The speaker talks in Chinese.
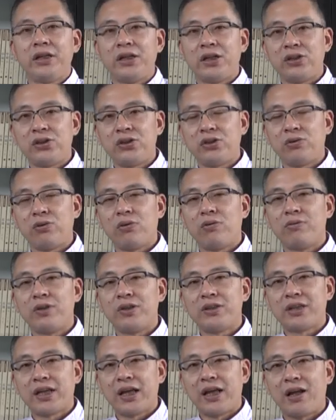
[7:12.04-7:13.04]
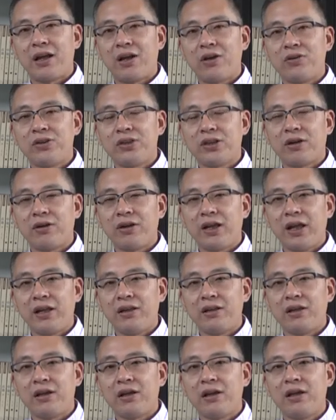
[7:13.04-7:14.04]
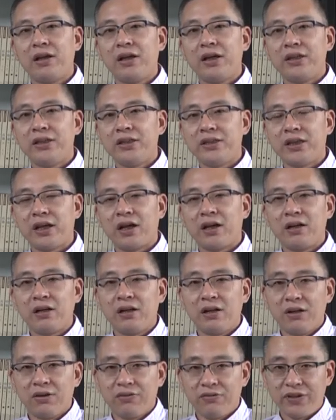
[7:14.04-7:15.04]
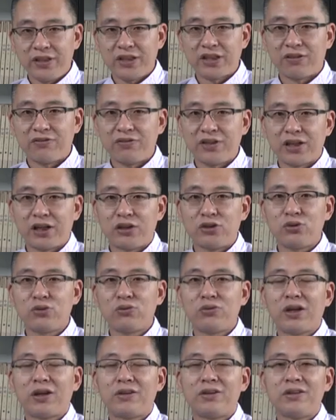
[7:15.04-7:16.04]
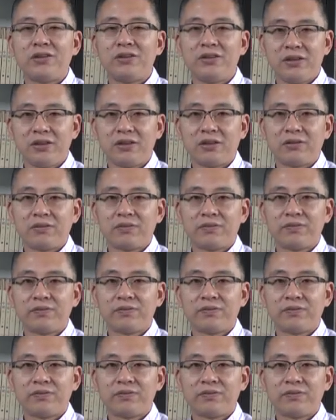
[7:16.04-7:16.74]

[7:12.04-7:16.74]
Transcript: 也是我们 3L 教练的一项非常非常重要的技能。